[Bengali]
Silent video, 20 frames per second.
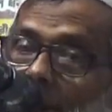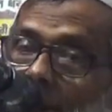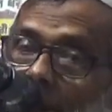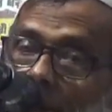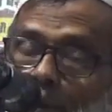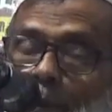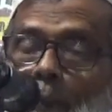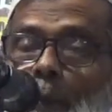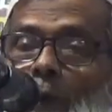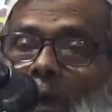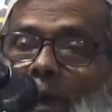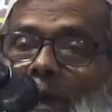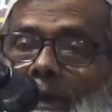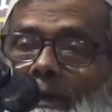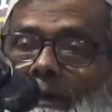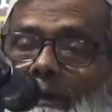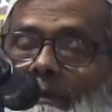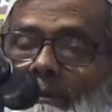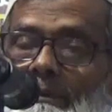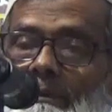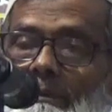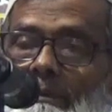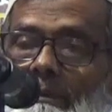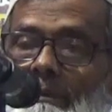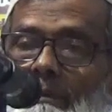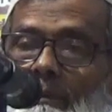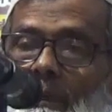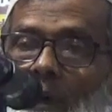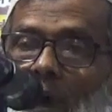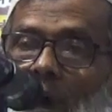এরপরেই
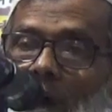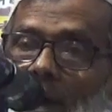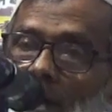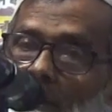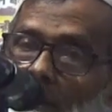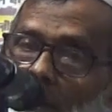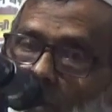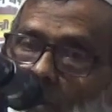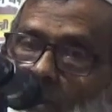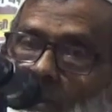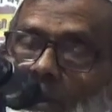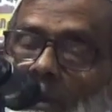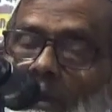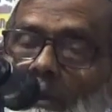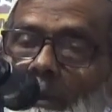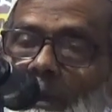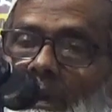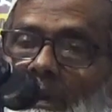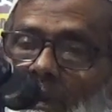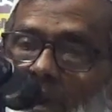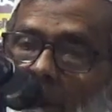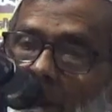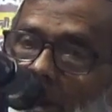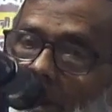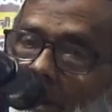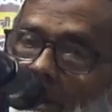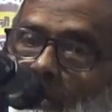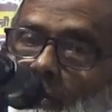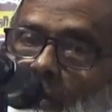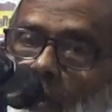মহান বিশ্বনবীর
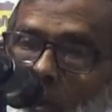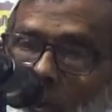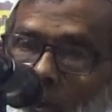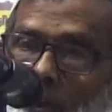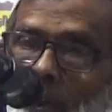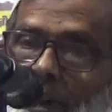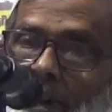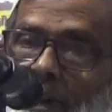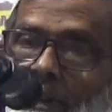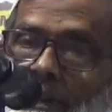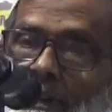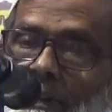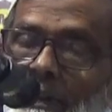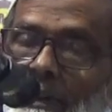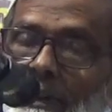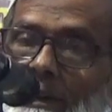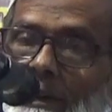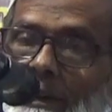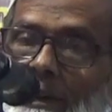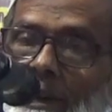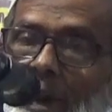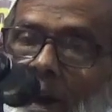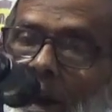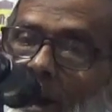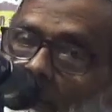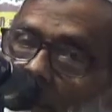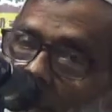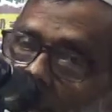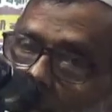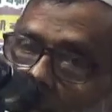সানে ও স্মরণে
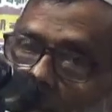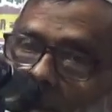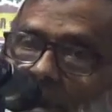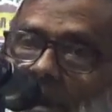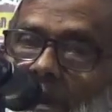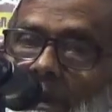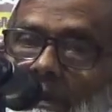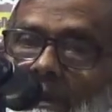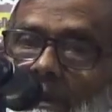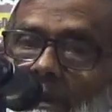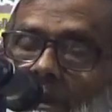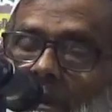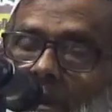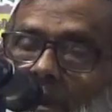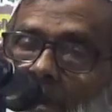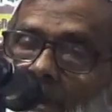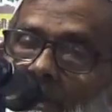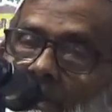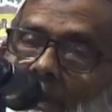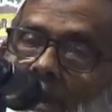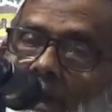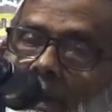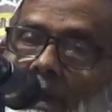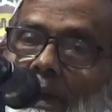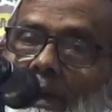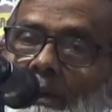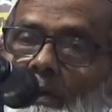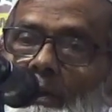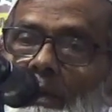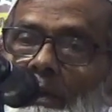আমরা বলি
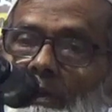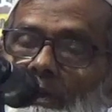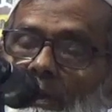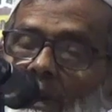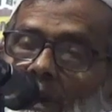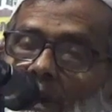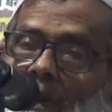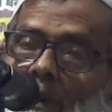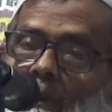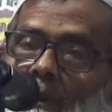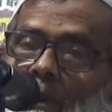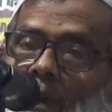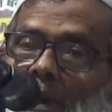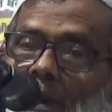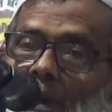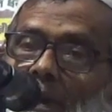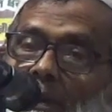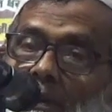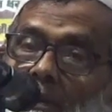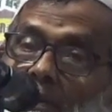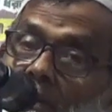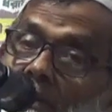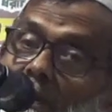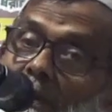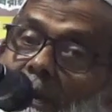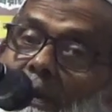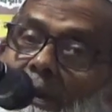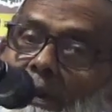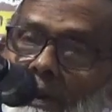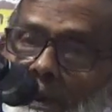আসসালাত আসসালামু আল্লাহ
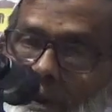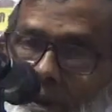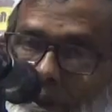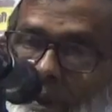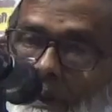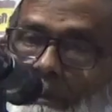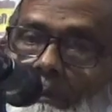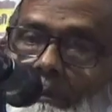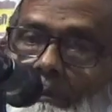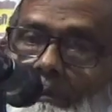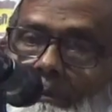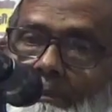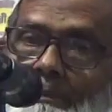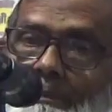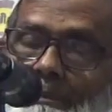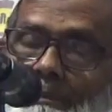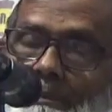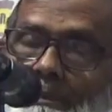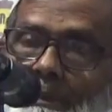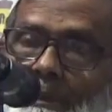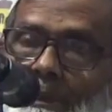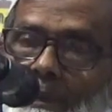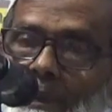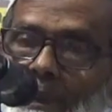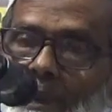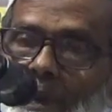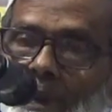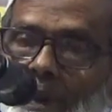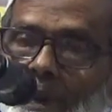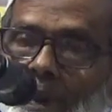হিল করিম
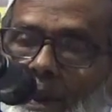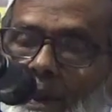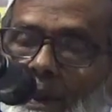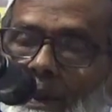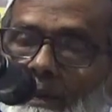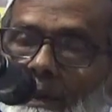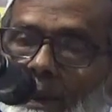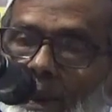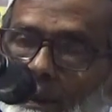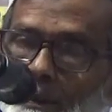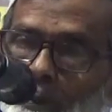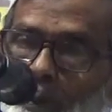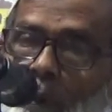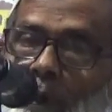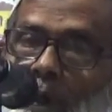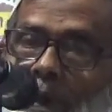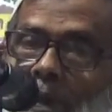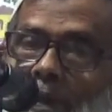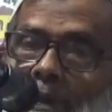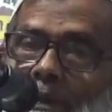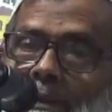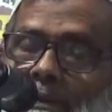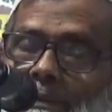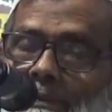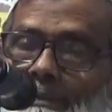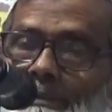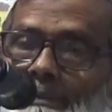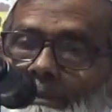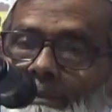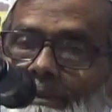তো এরপরেই
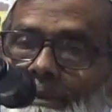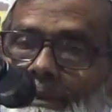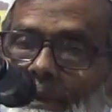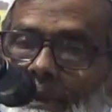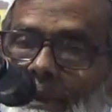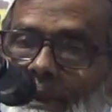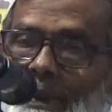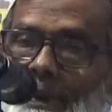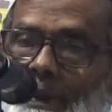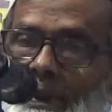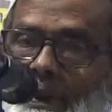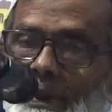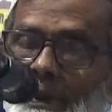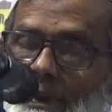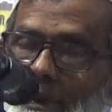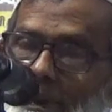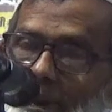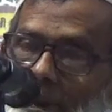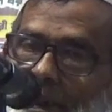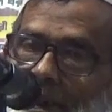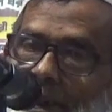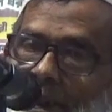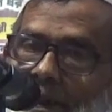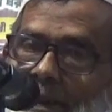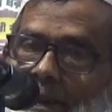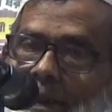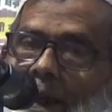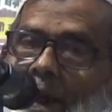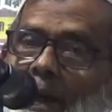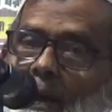দিলের
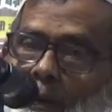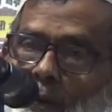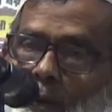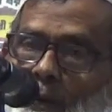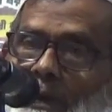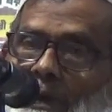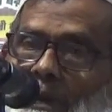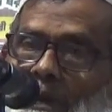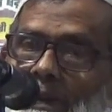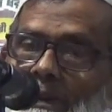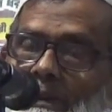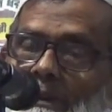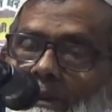একটা আকুতি